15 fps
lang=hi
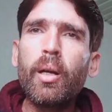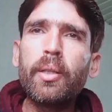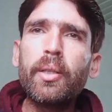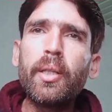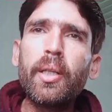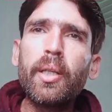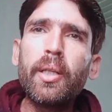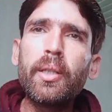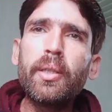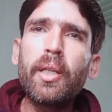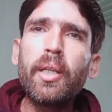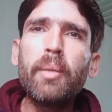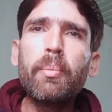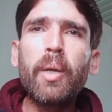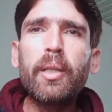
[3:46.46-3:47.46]
ये
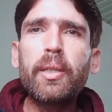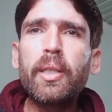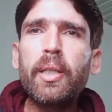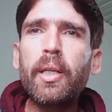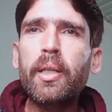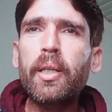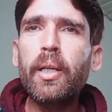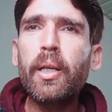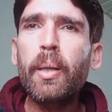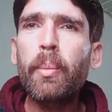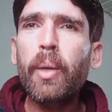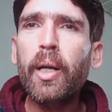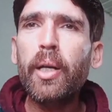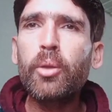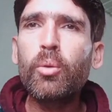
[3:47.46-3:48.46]
यही मानते हैं कि
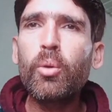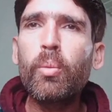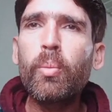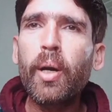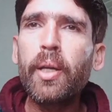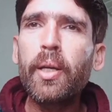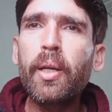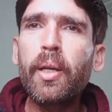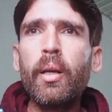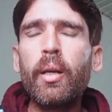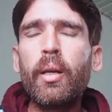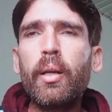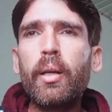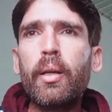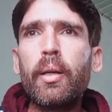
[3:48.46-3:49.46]
हमारे दो भाई हैं
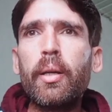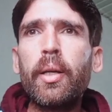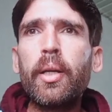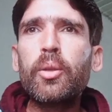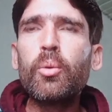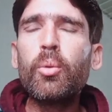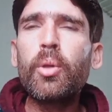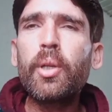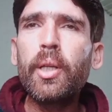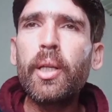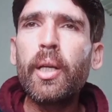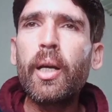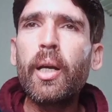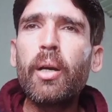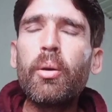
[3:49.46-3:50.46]
एक
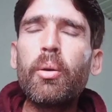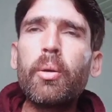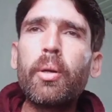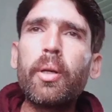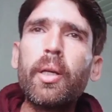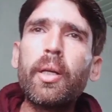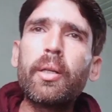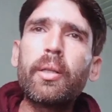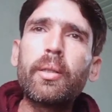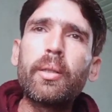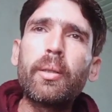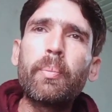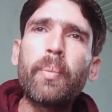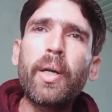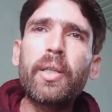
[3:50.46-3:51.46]
तुर्की है और एक
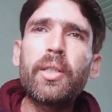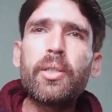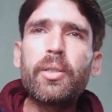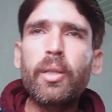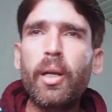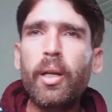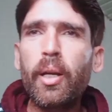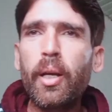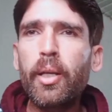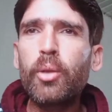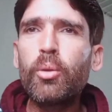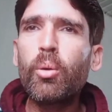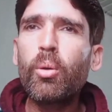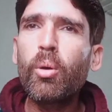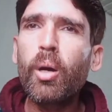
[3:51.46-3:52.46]
पाकिस्तान है
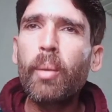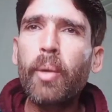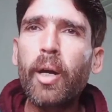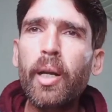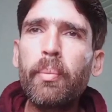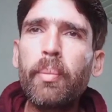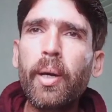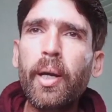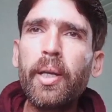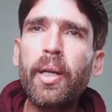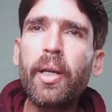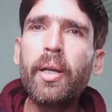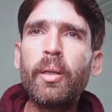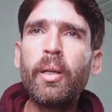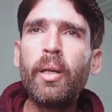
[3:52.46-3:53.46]
ये दोनों हमारे भाई
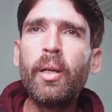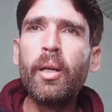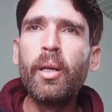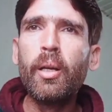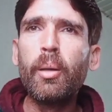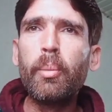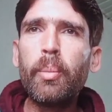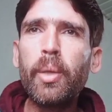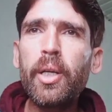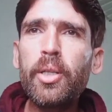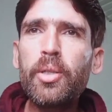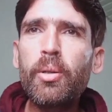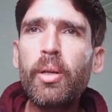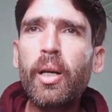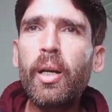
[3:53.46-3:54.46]
हैं
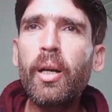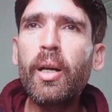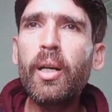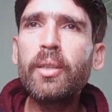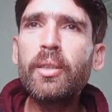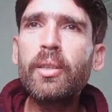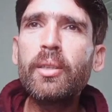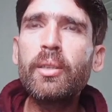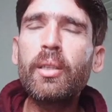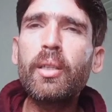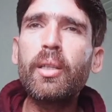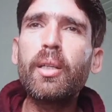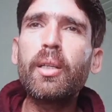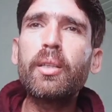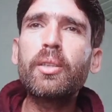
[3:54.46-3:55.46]
मेरी जो है आज
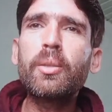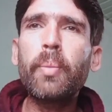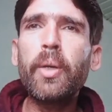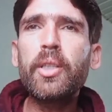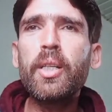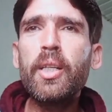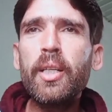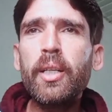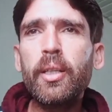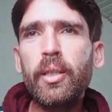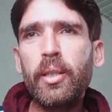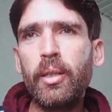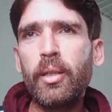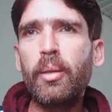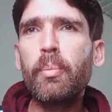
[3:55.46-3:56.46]
स्पेशली
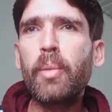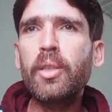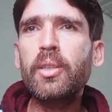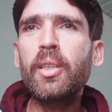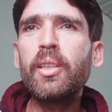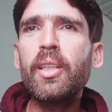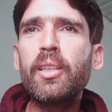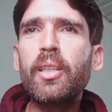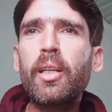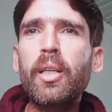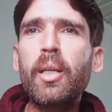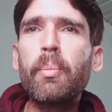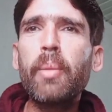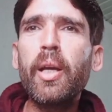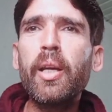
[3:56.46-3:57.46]
मकसद ये था
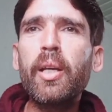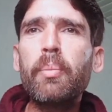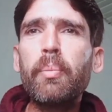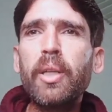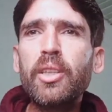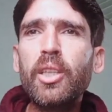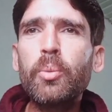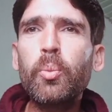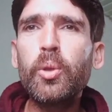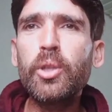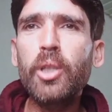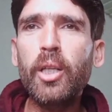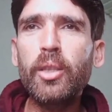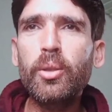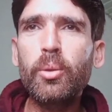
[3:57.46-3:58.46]
कि मैं एक मैसेज
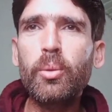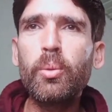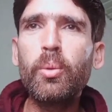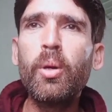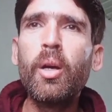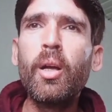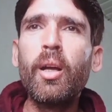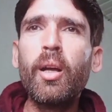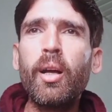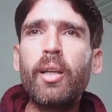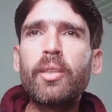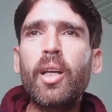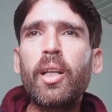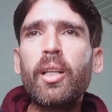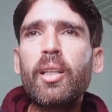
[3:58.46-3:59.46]
पहुंचा सकूं
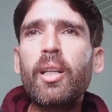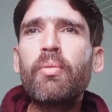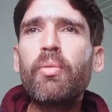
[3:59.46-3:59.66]
ज़्यादातर